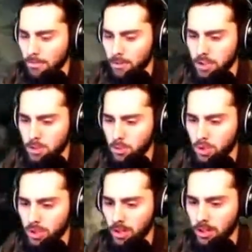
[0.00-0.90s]
forza
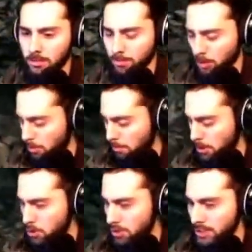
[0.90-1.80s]
ucciderli. Non
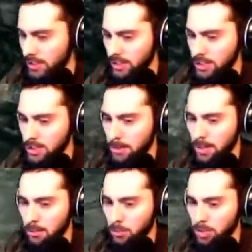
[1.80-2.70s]
posso evitare di
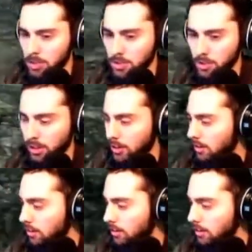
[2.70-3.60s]
sprecare munizioni.
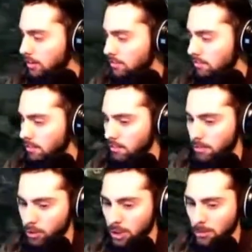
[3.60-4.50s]

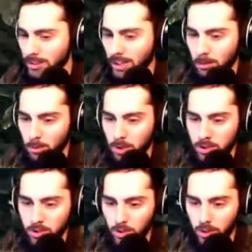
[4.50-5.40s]
Fondamentali
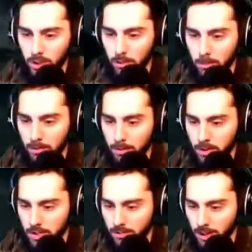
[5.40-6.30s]
munizioni, devo per
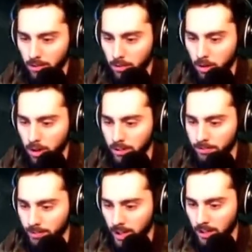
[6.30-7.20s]
forza farle fuori.
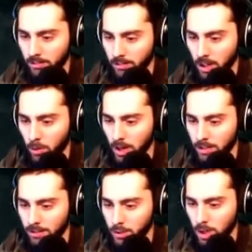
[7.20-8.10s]
Dai, vieni qua che ti
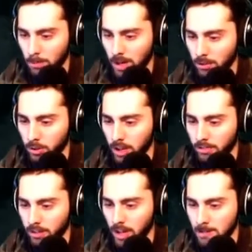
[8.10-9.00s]
faccio una bella
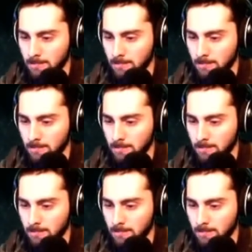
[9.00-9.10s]
fotografia.